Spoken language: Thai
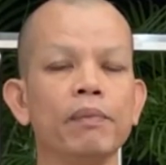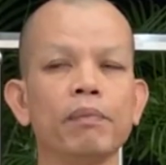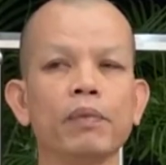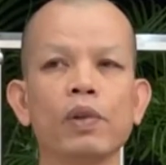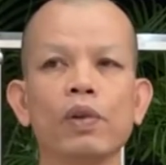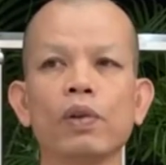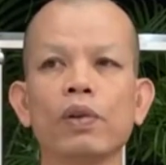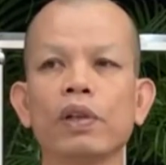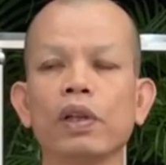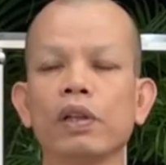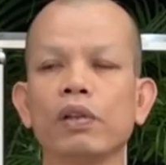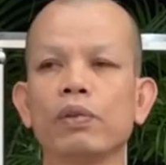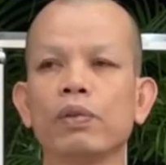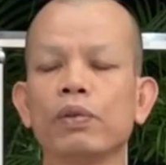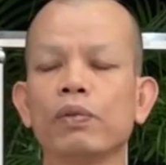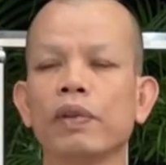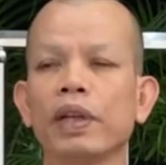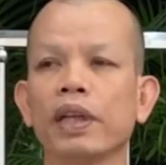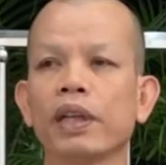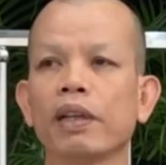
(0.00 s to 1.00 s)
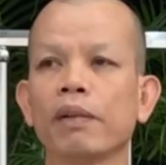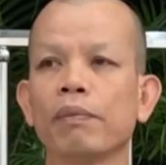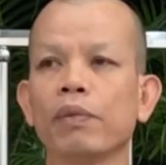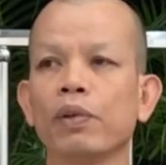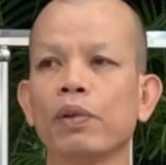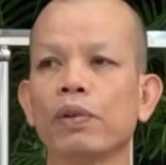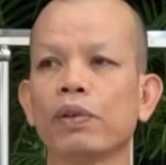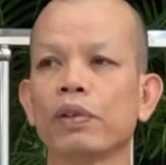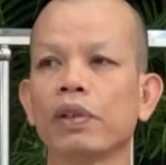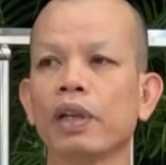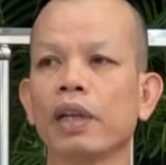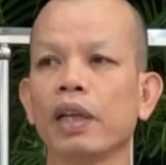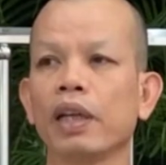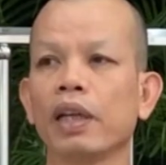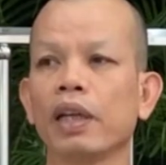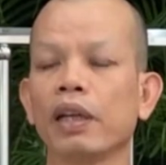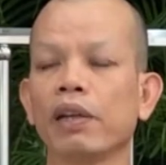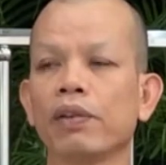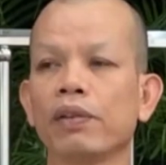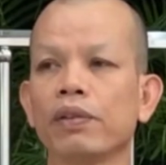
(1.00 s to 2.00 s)
ถิ่มโค้งกระดูกไว้ กับโลกเท่าไร
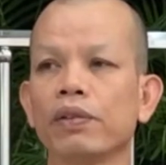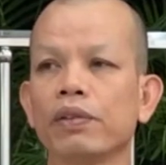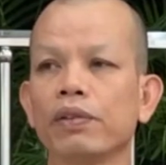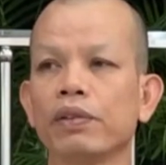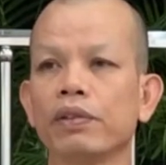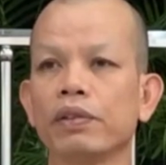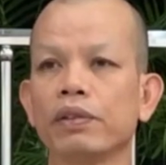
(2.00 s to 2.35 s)
แล้ว